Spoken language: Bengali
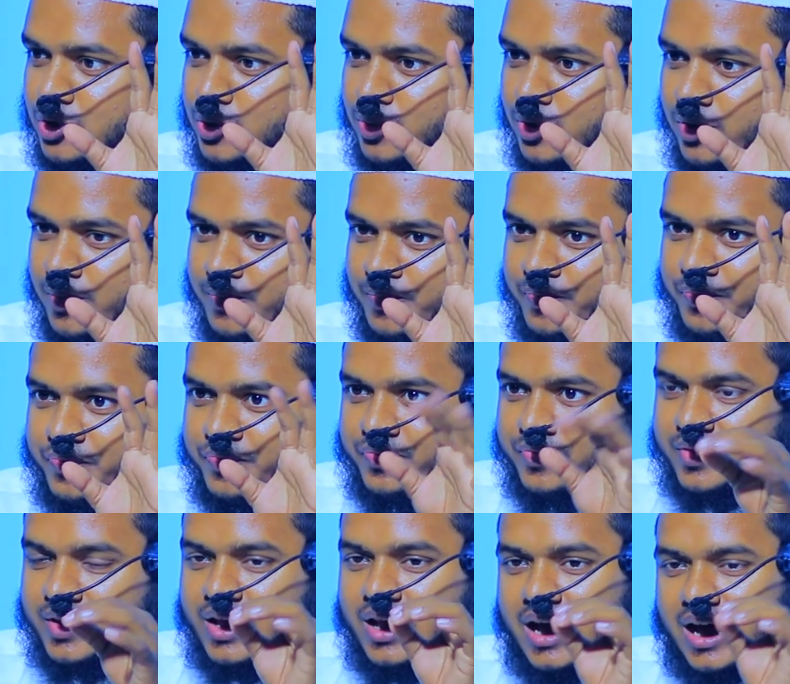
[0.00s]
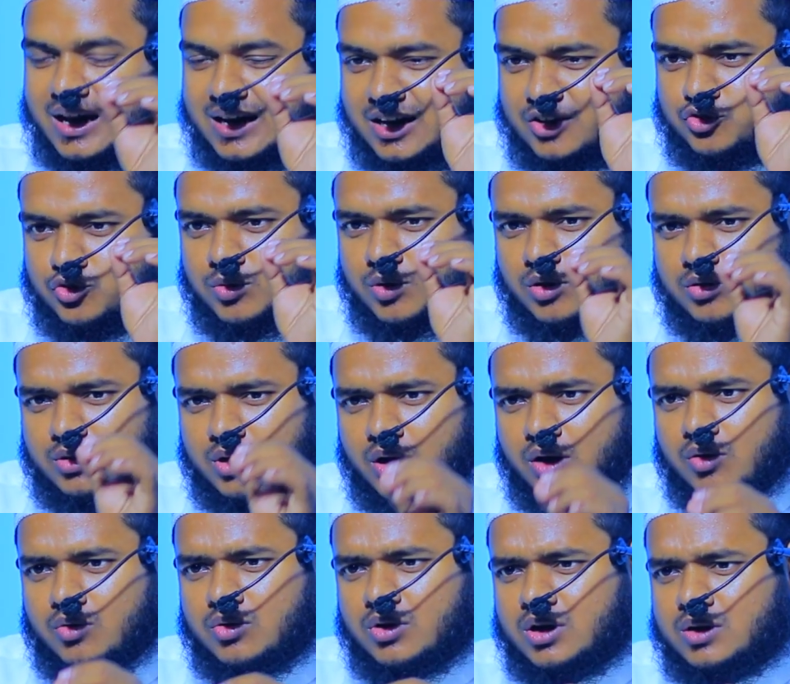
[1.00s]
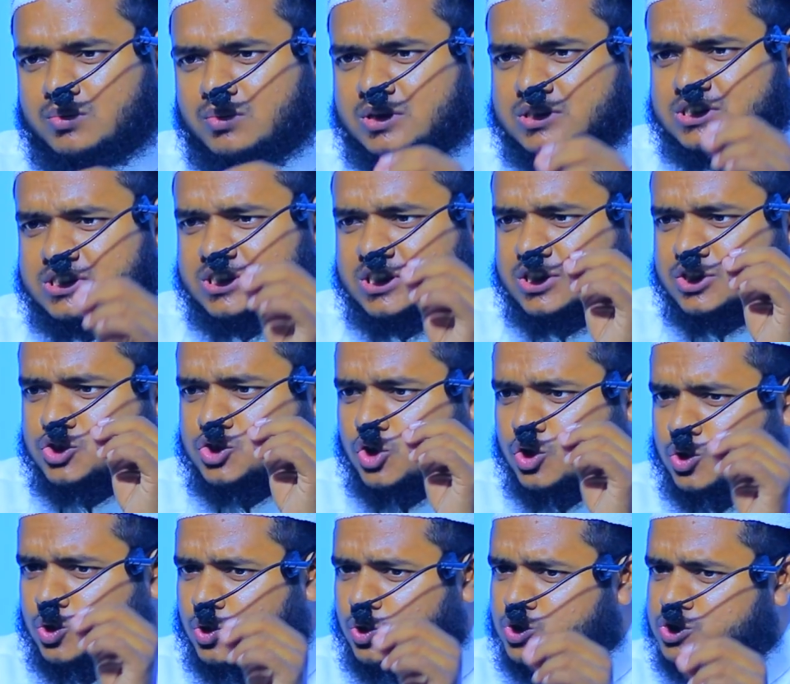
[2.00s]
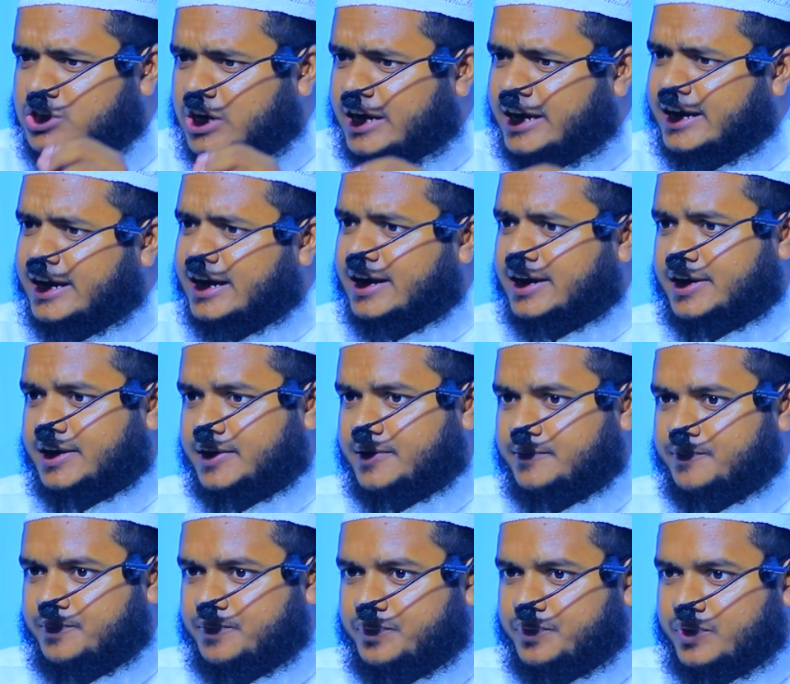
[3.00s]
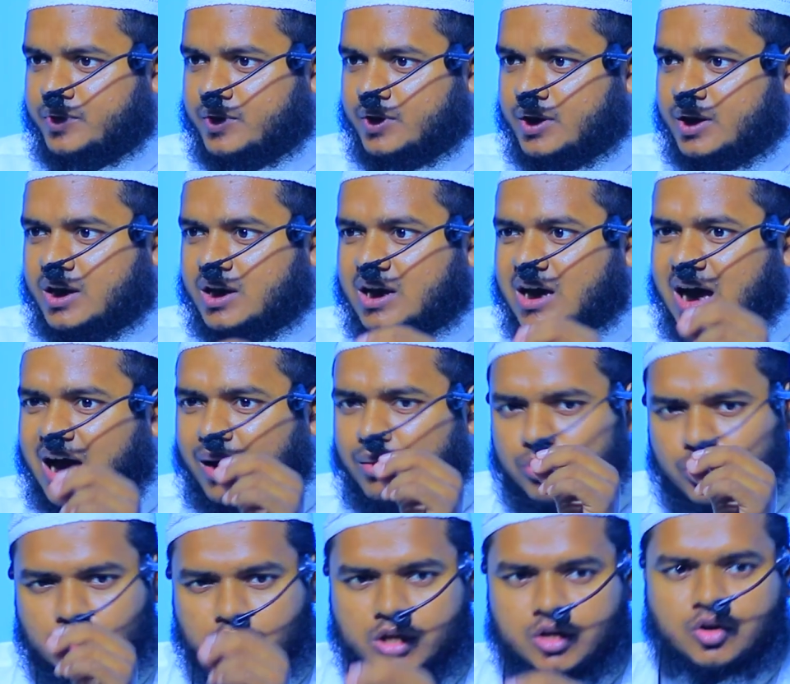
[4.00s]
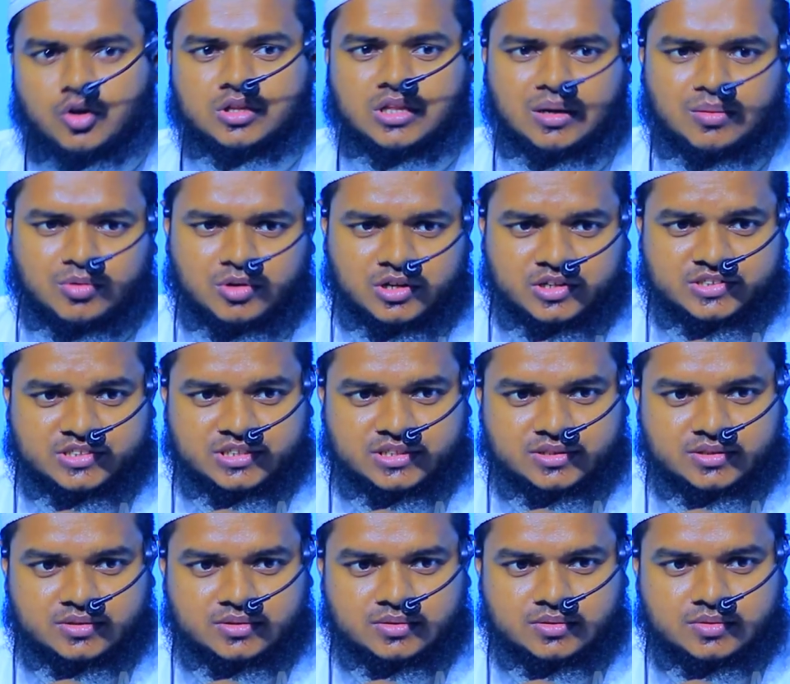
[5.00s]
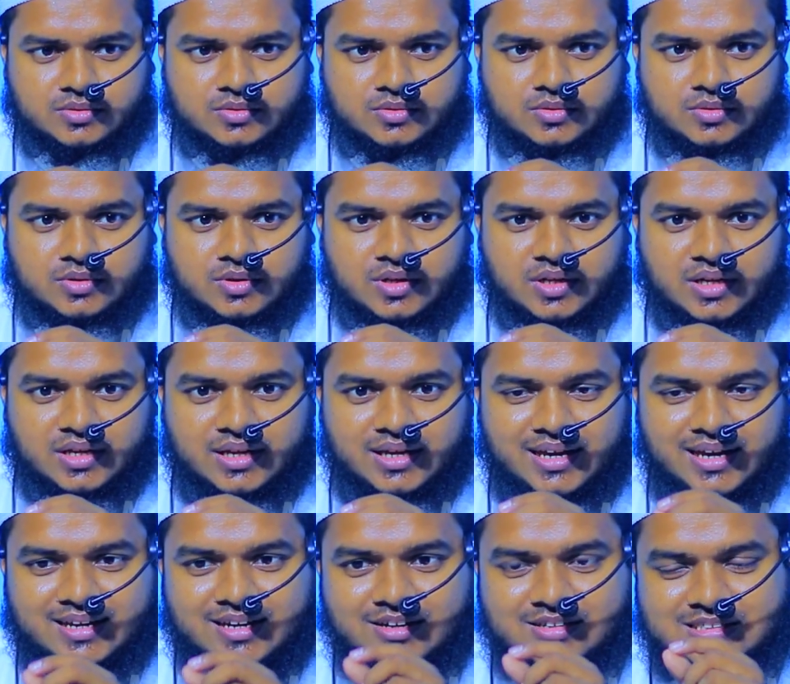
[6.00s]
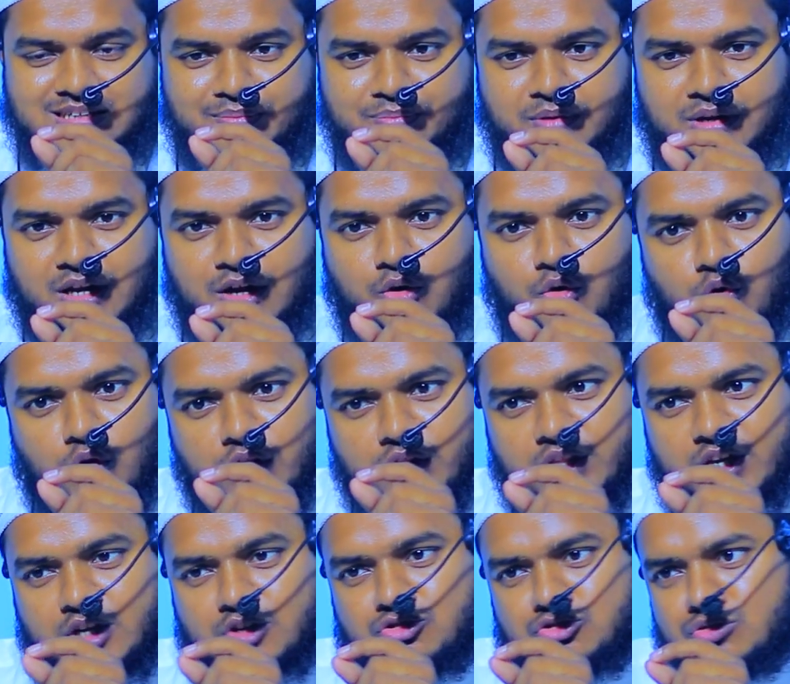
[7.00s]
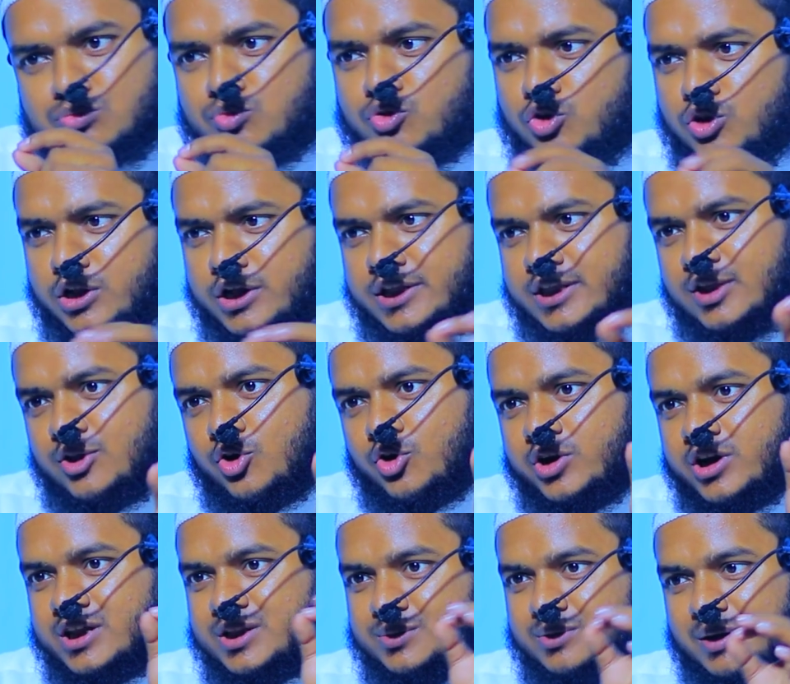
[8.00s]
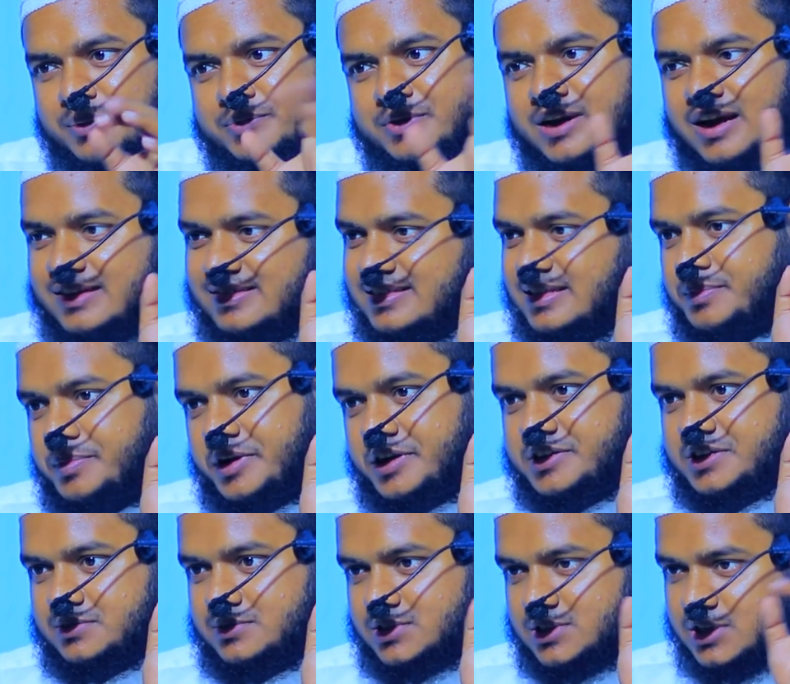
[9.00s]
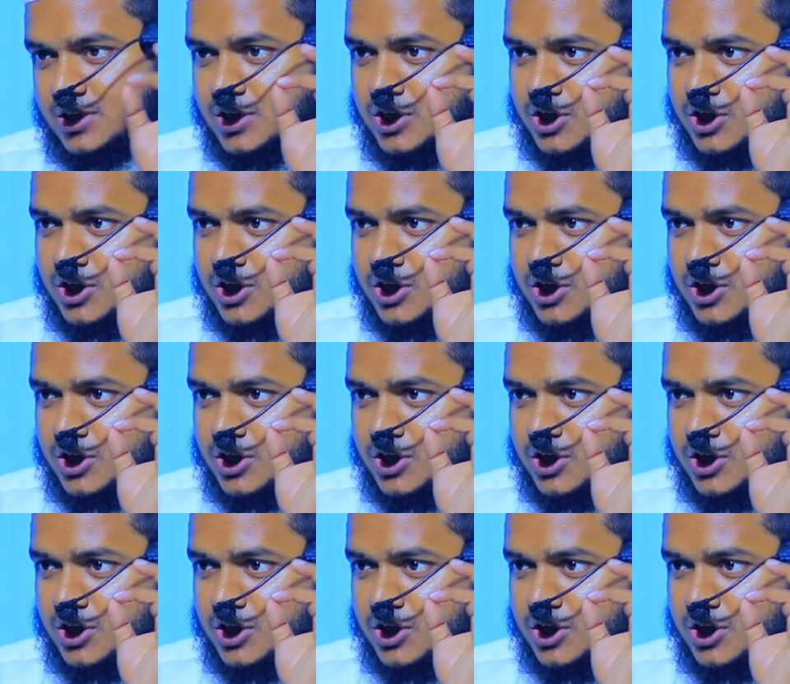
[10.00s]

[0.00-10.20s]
বলবো আল্লাহ সুবাহতাল্লাহ কোরআন মাজিদে যত জায়গায় আমলের কথা বলেছে এটা হচ্ছে আপনাকে কোরআন থেকে শুধু মূলনীতি ধরিয়ে দেবো আপনি রাস্তা পেয়ে যাবেন